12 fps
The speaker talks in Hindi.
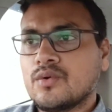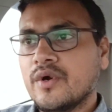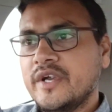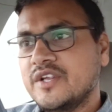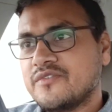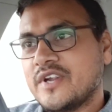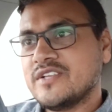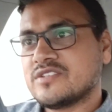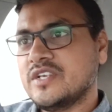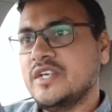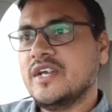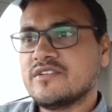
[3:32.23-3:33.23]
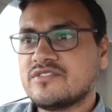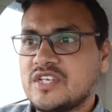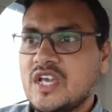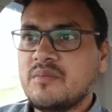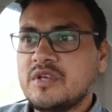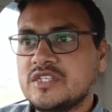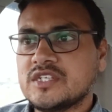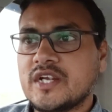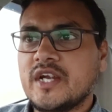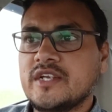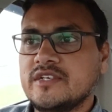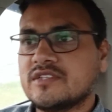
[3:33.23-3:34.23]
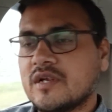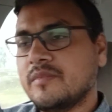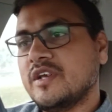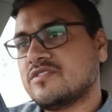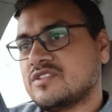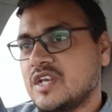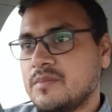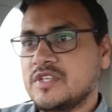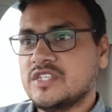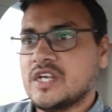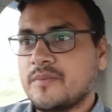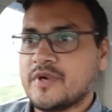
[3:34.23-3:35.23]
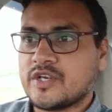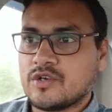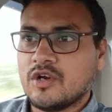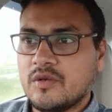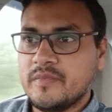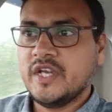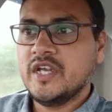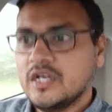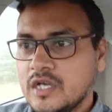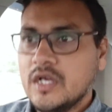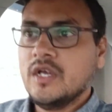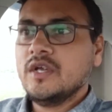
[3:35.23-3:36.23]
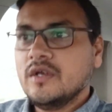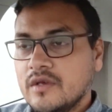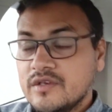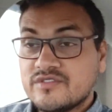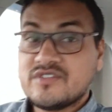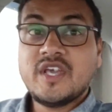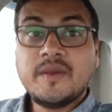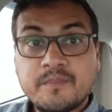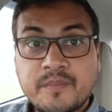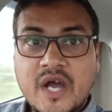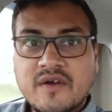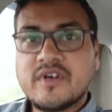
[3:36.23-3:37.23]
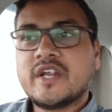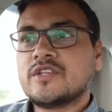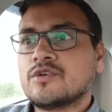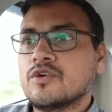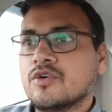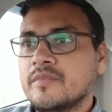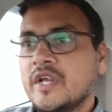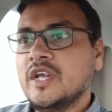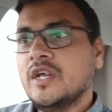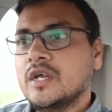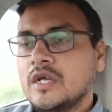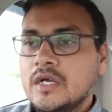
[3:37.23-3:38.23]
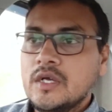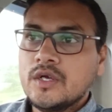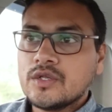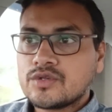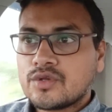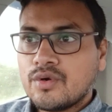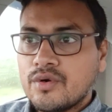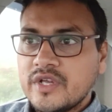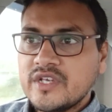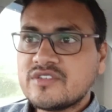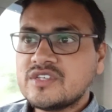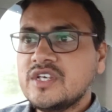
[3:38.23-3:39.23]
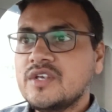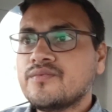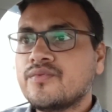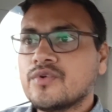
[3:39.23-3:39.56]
कोई डिफरेंस नहीं है सेम इंजन है डीजल में सेम इंजन है पेट्रोल में सेम पावर है दोनों में थोड़ी सी